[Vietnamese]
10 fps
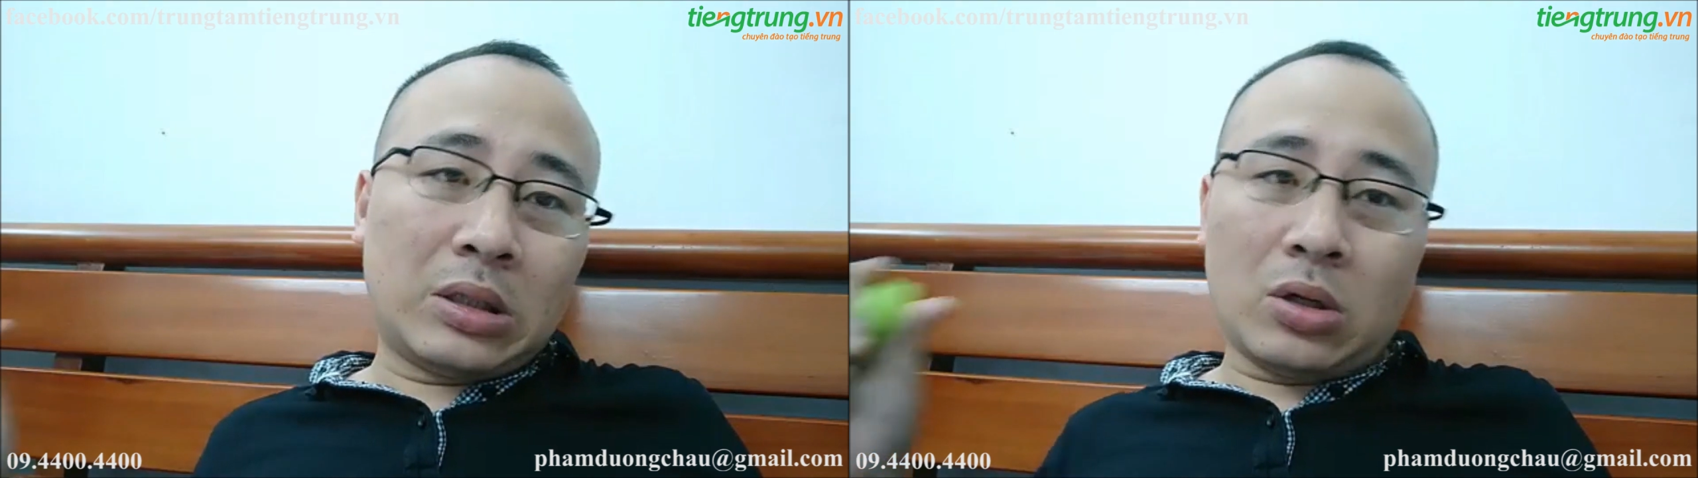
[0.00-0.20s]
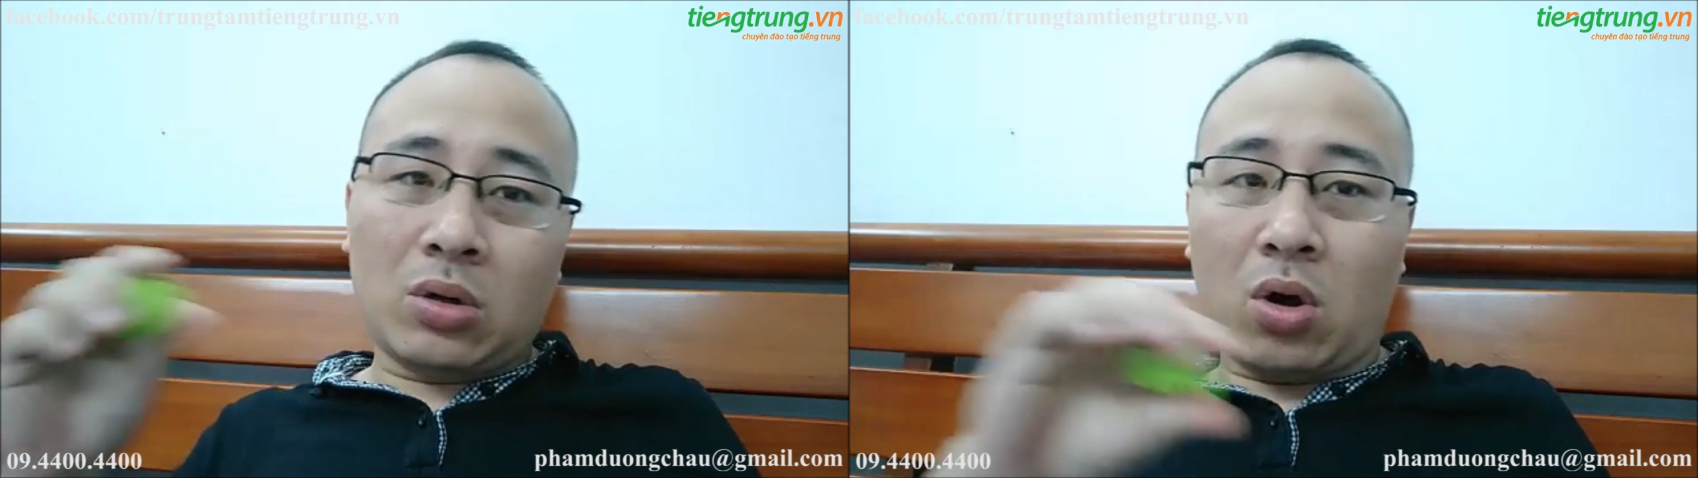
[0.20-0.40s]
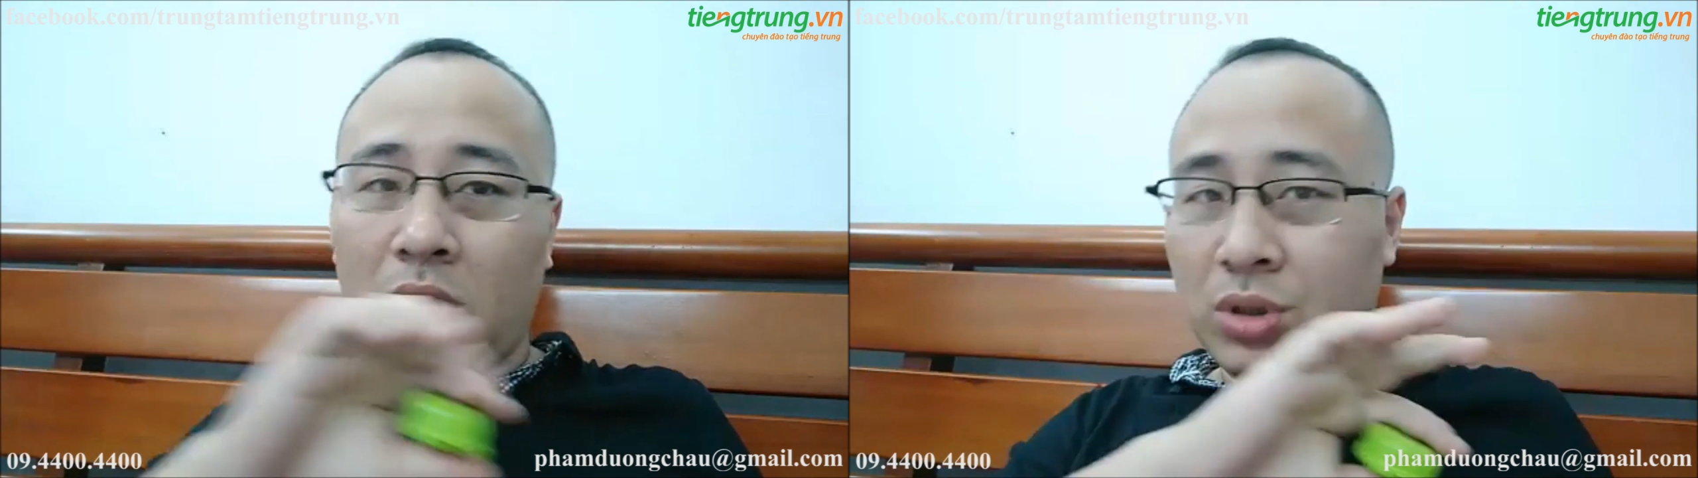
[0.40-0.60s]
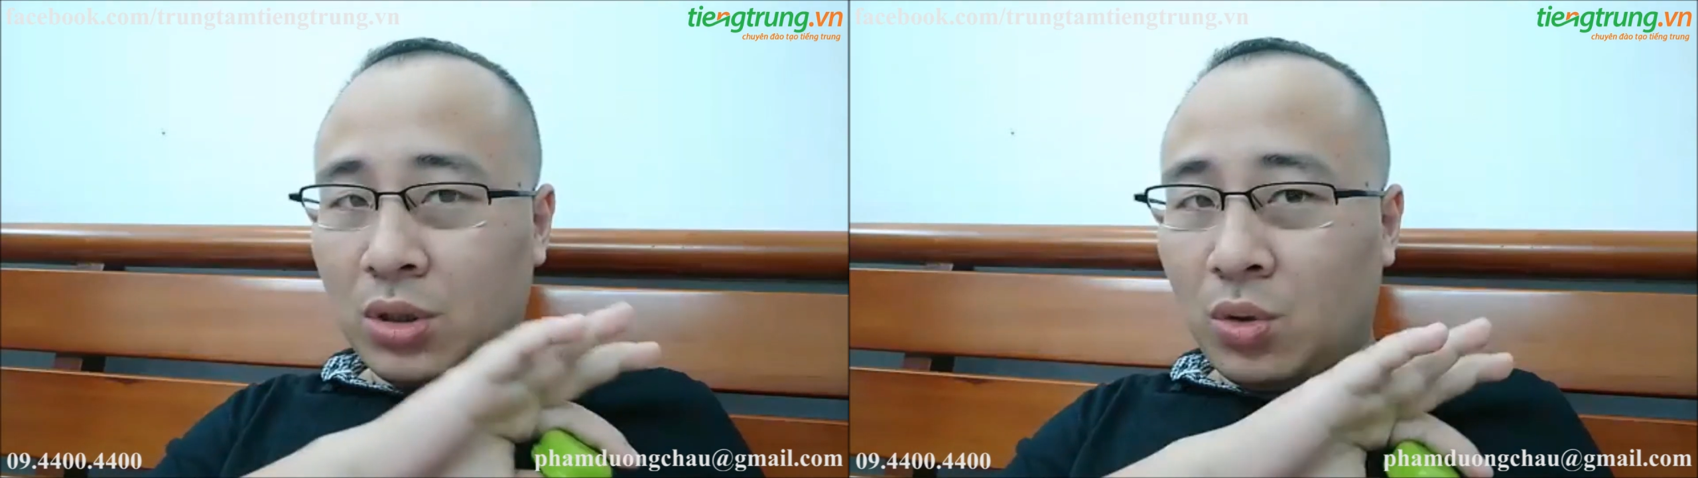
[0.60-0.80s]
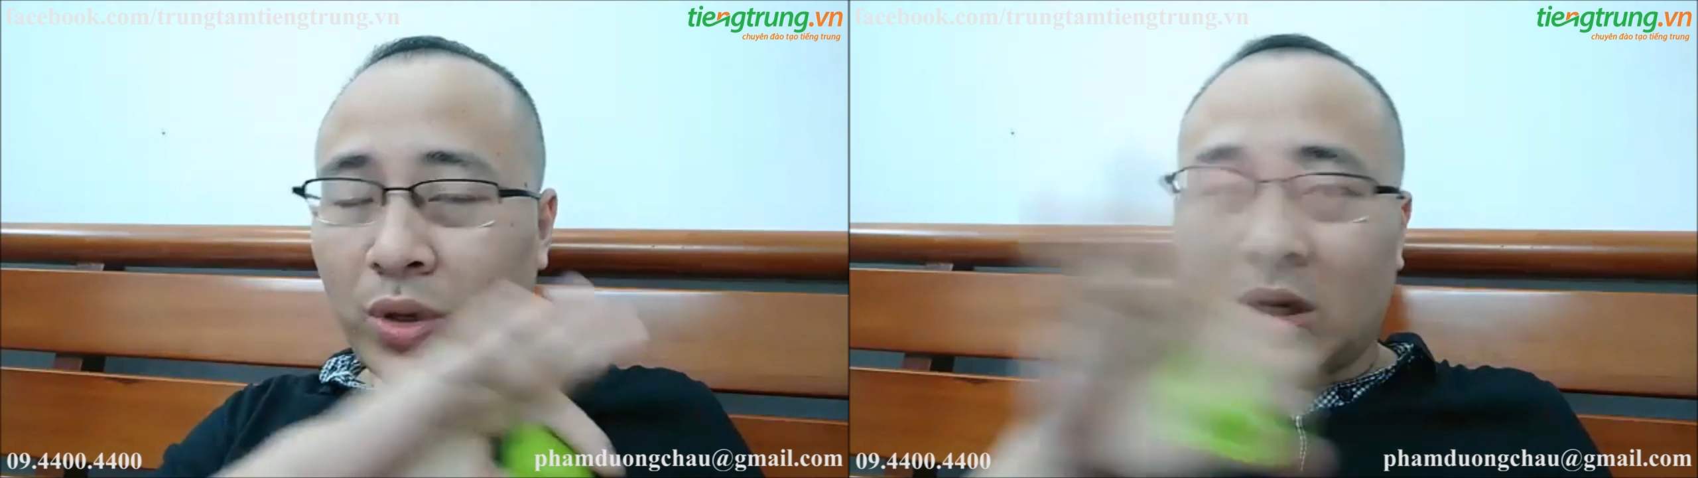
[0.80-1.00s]
Nó có
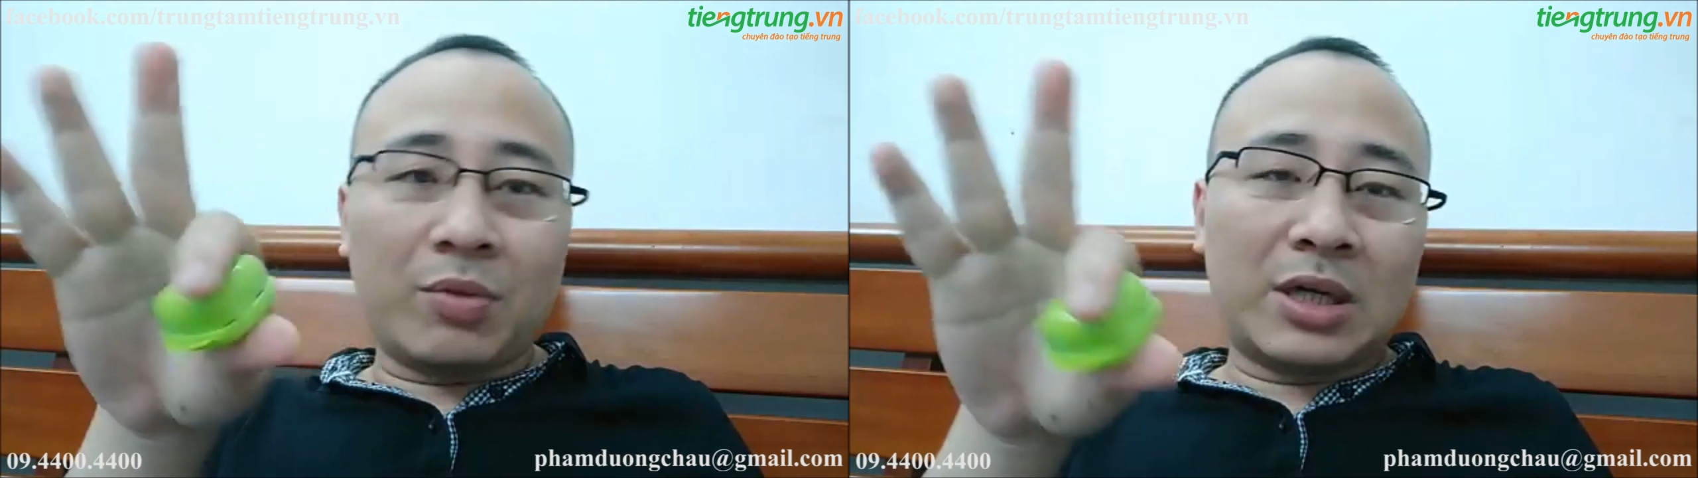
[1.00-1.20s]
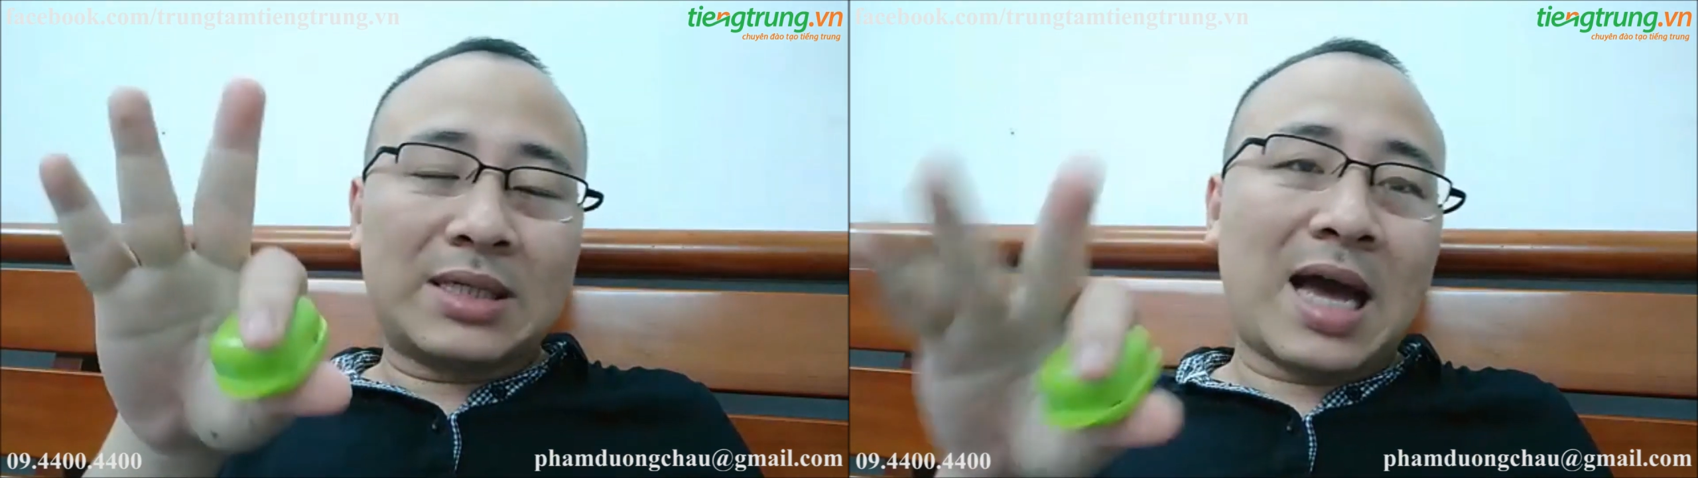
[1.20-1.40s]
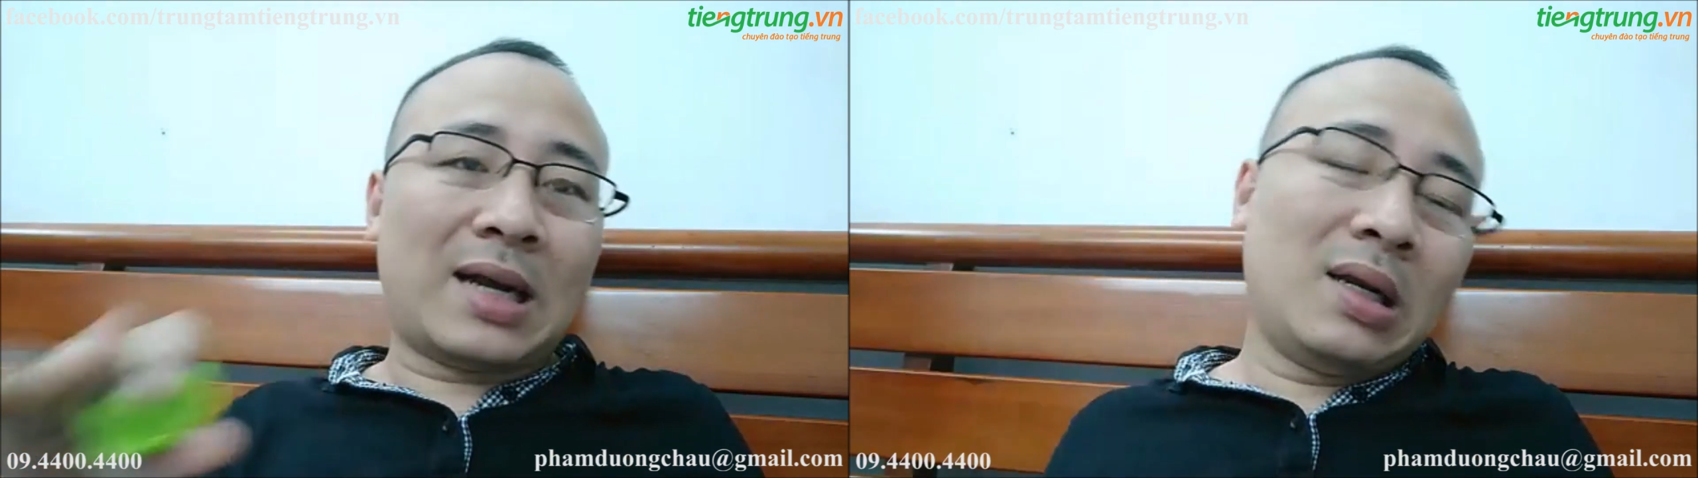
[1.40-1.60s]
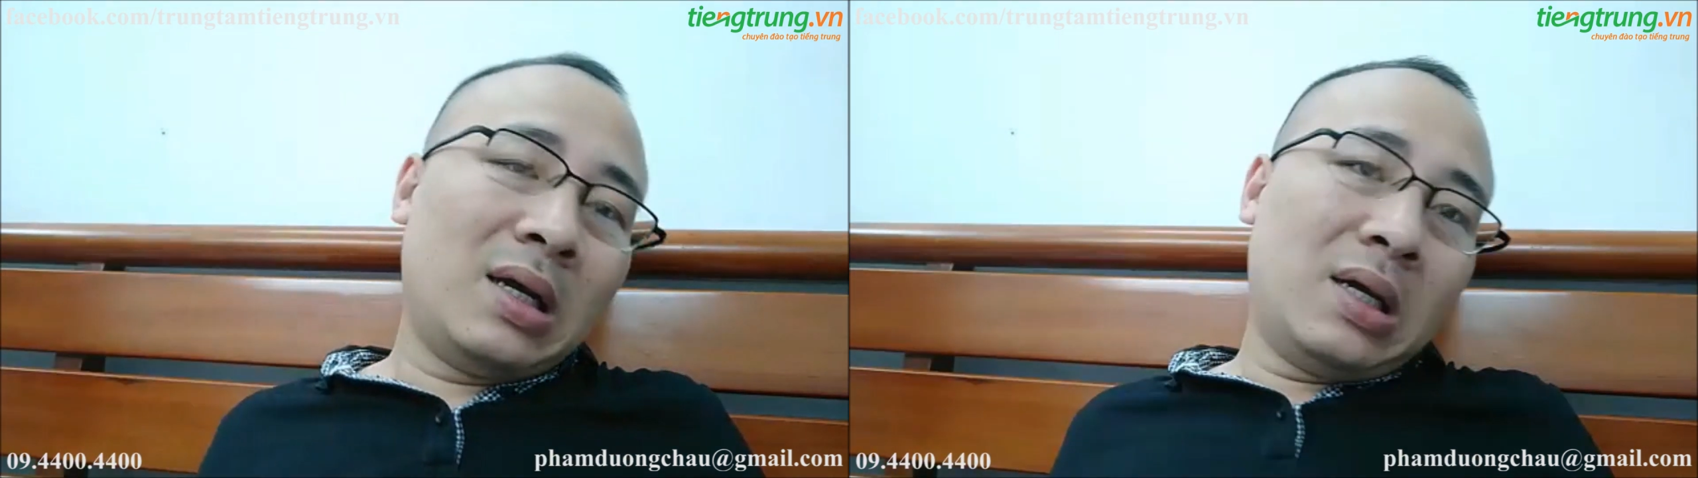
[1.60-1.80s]
dưới nguyên cả một cái sàn